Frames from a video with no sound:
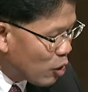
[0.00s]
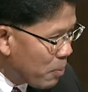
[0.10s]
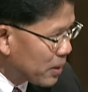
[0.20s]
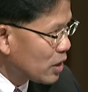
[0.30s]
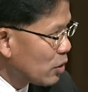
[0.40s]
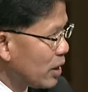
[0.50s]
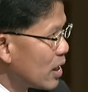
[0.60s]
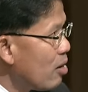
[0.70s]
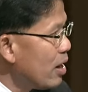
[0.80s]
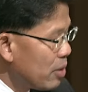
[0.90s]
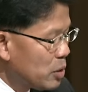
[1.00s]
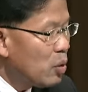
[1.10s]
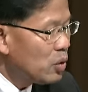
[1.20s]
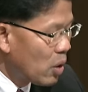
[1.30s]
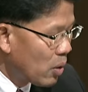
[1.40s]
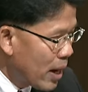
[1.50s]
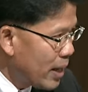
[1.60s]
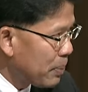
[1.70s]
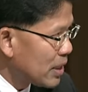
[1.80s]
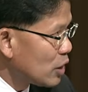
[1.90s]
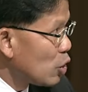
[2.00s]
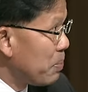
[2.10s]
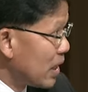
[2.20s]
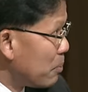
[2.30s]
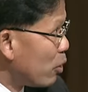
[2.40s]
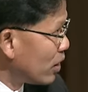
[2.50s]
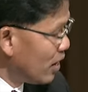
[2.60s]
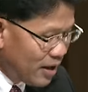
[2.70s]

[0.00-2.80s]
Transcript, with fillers: จร่วมประชาชนนี่เขาเรียกว่ายุยงให้ประชาชนเป็นกบฏ